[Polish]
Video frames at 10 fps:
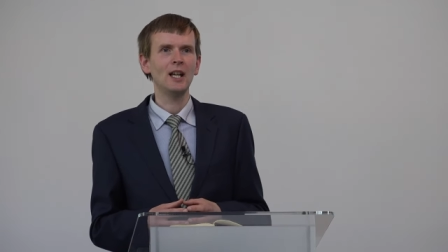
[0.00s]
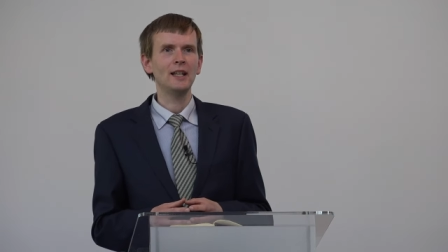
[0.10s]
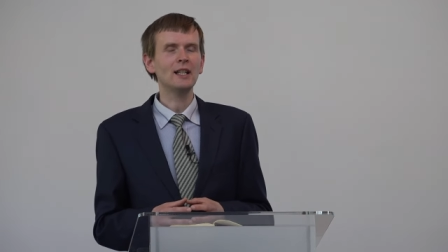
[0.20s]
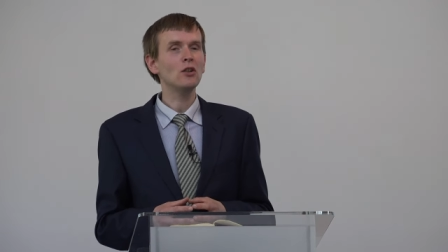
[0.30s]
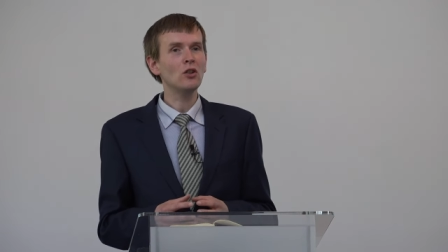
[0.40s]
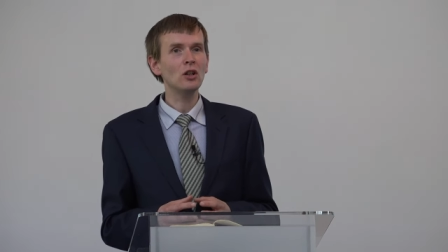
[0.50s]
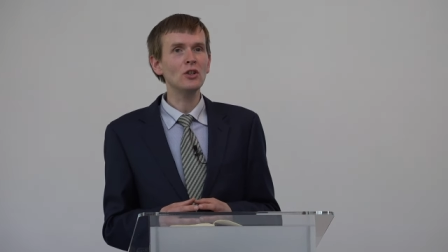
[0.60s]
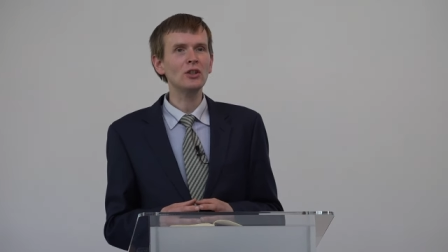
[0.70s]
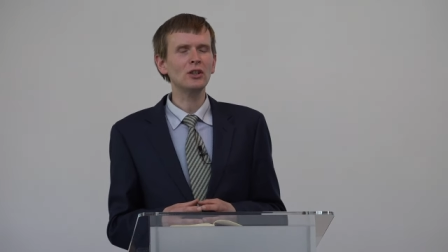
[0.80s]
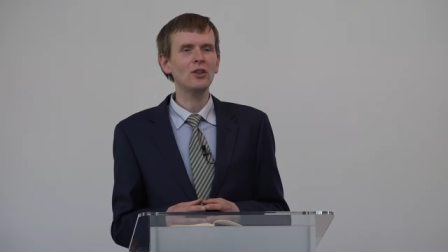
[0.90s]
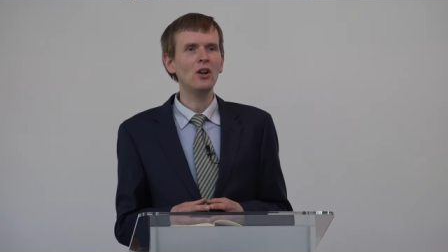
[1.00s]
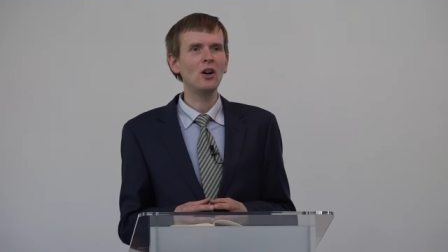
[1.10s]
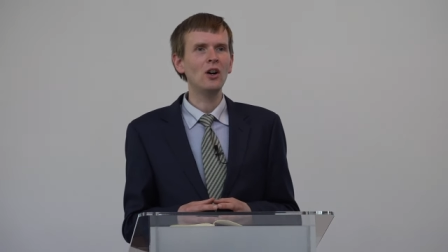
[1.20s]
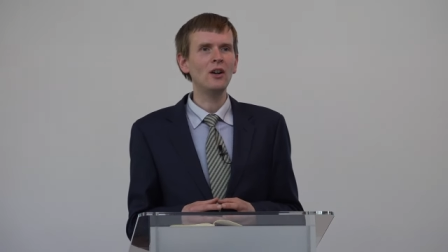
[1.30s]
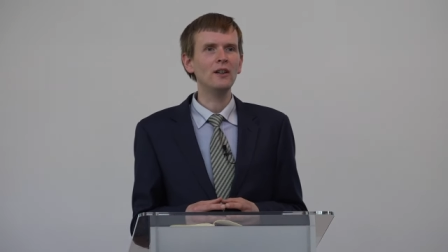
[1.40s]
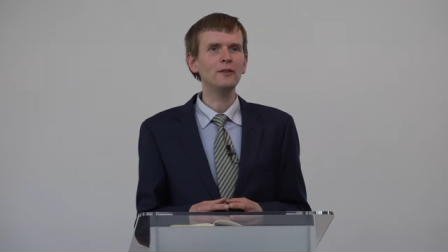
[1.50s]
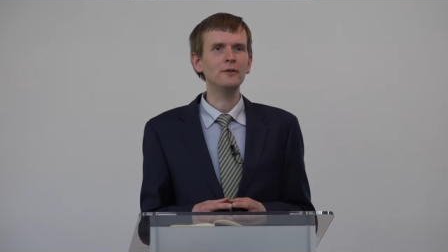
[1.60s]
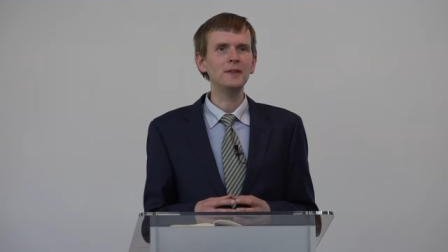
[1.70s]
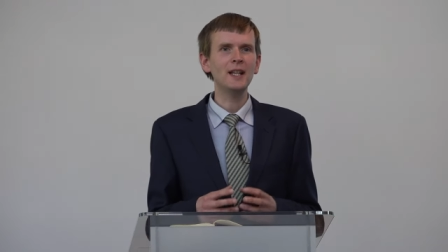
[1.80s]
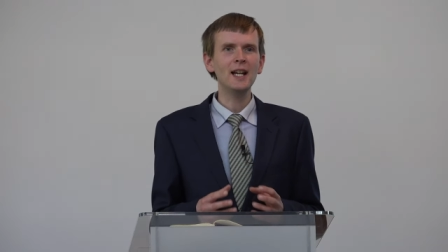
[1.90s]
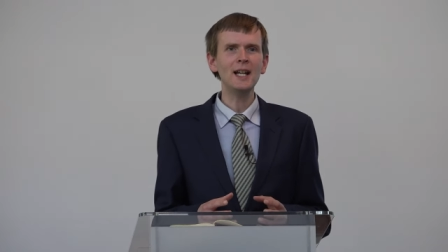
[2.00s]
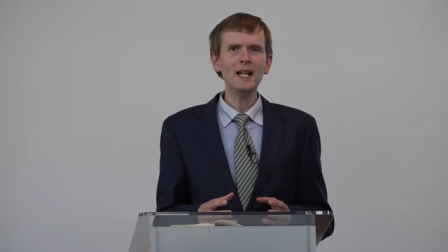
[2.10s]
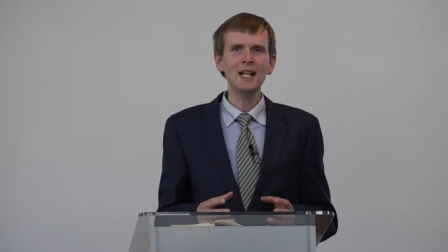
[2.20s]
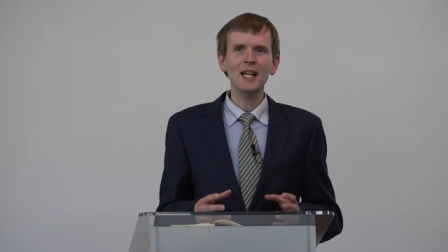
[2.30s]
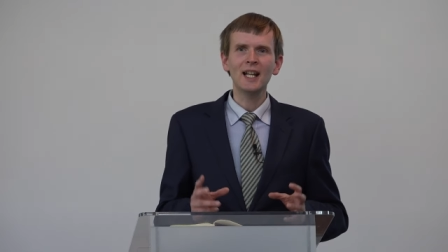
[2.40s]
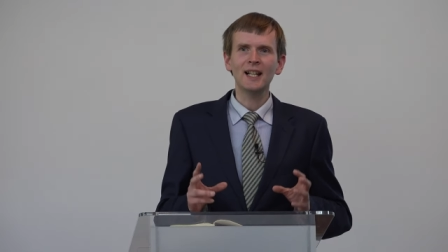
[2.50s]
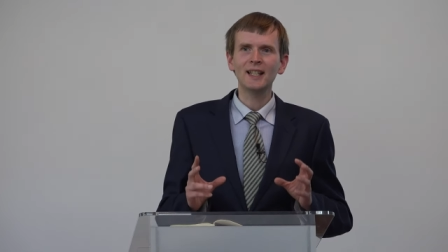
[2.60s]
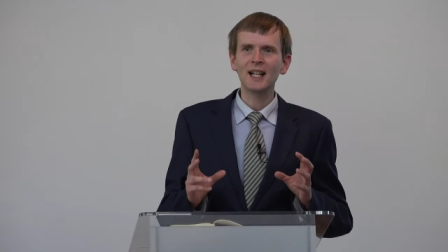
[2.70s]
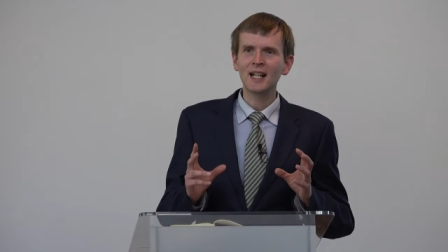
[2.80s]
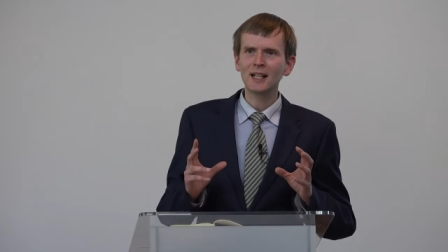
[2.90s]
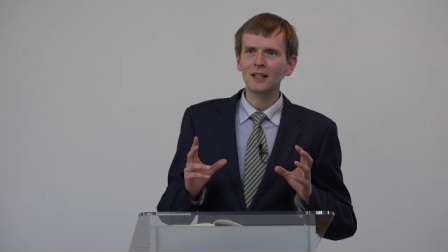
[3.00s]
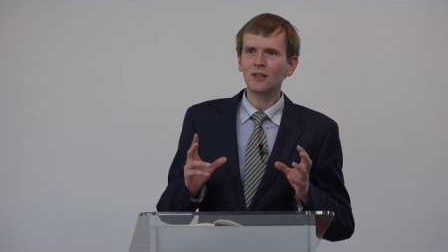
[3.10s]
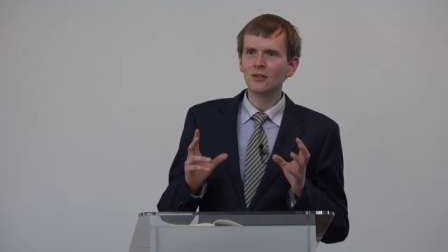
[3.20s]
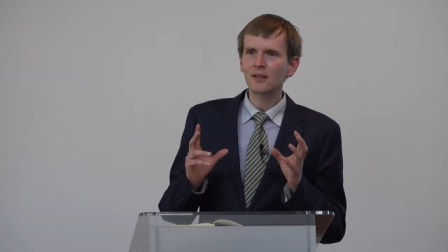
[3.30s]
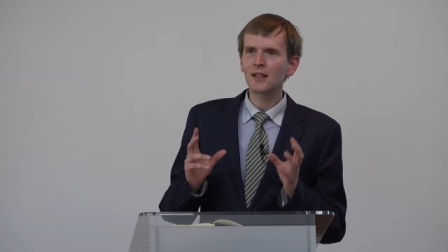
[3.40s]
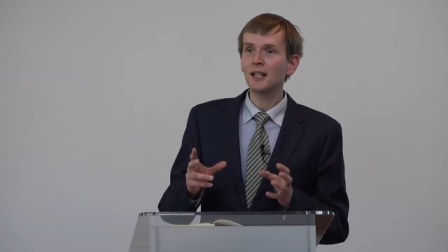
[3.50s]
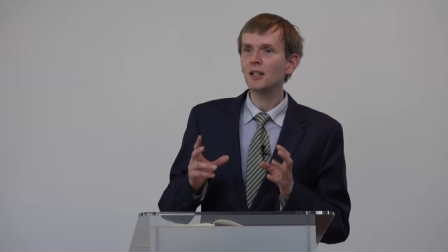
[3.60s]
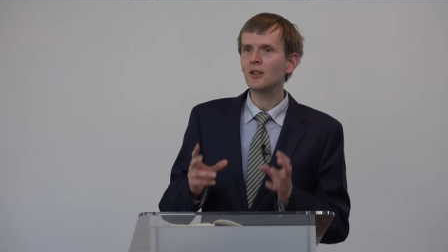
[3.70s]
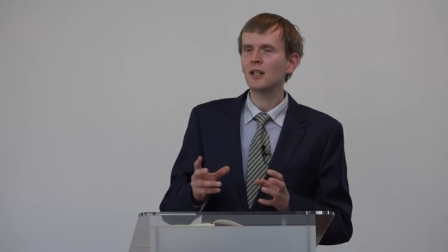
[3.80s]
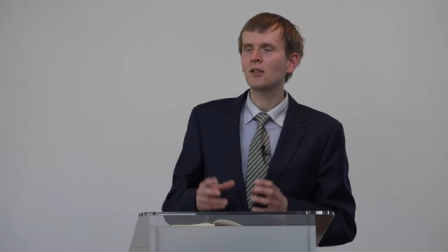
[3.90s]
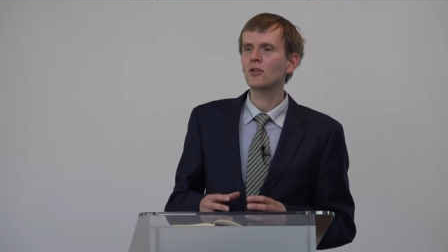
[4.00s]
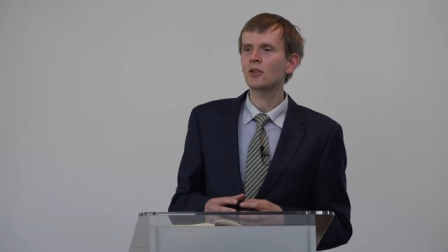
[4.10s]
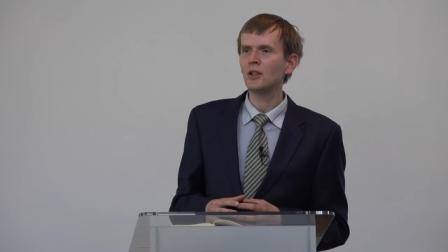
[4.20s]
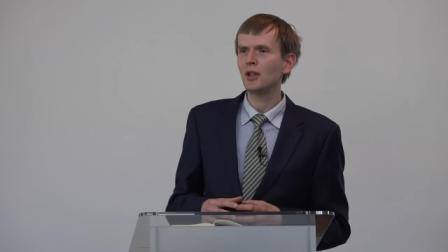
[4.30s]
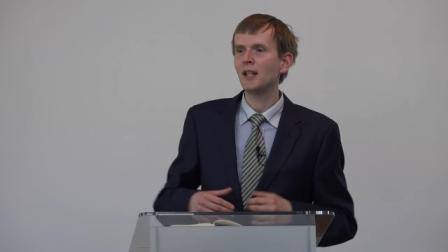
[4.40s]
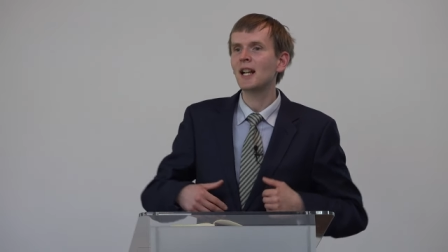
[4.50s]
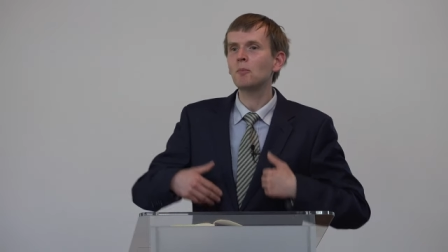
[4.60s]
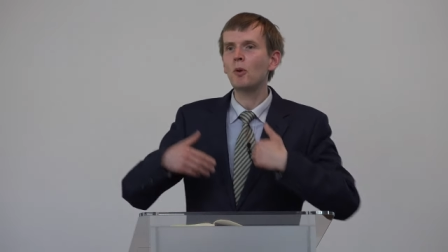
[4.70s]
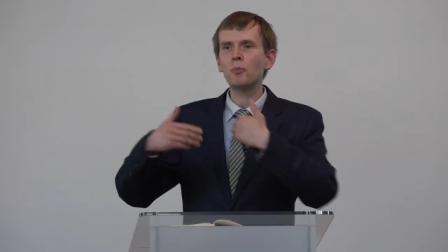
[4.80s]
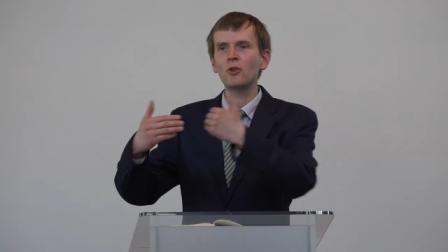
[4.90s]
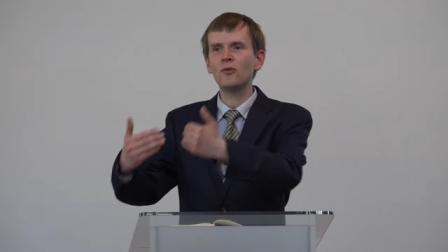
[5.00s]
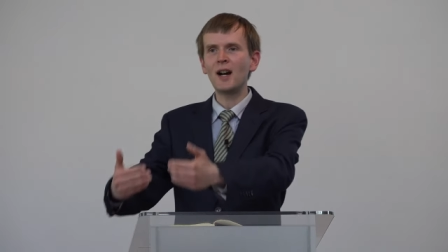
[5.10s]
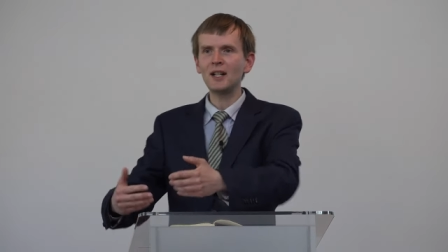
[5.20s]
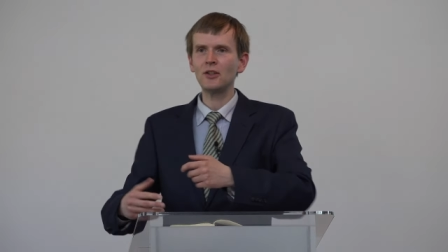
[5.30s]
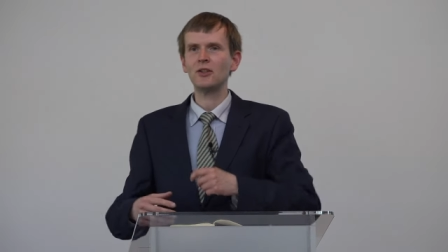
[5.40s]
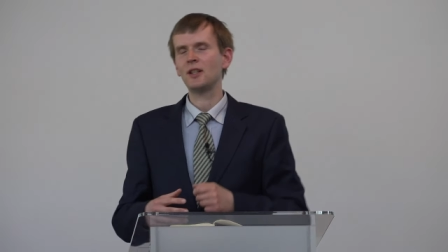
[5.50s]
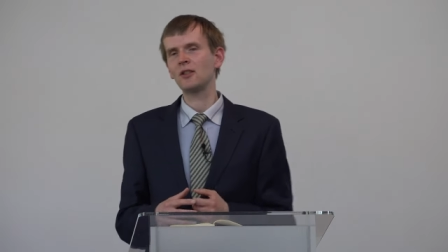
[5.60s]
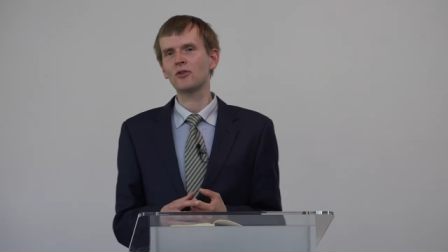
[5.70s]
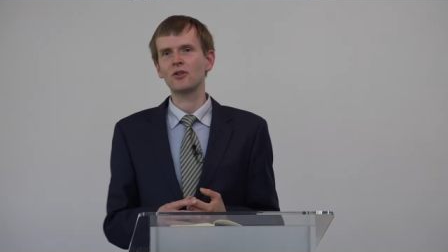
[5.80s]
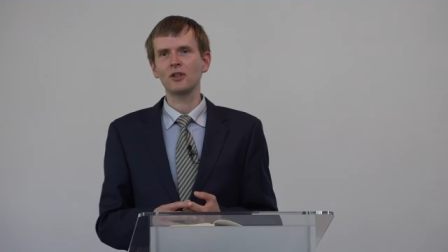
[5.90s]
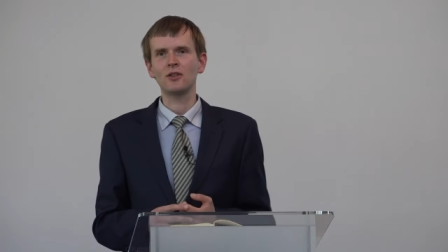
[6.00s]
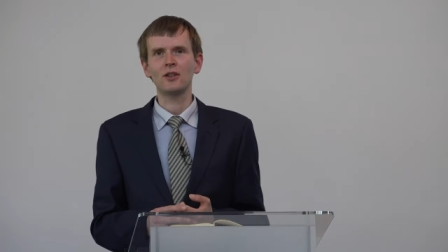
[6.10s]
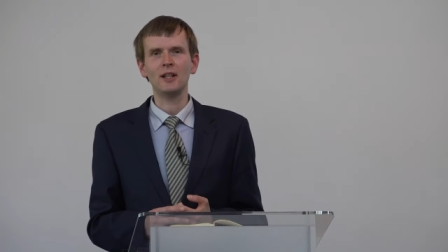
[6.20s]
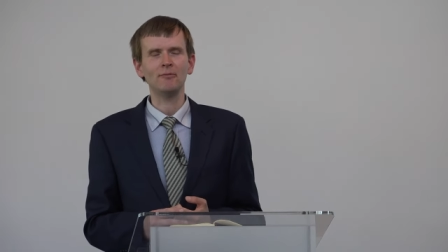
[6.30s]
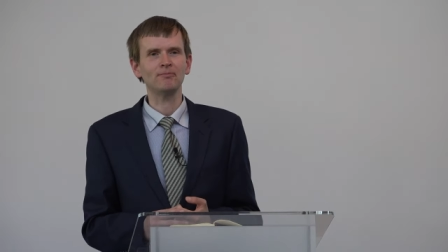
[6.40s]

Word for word: jako kogoś, kto wie, jak ocalić jego życie i jak poprowadzić jego życie.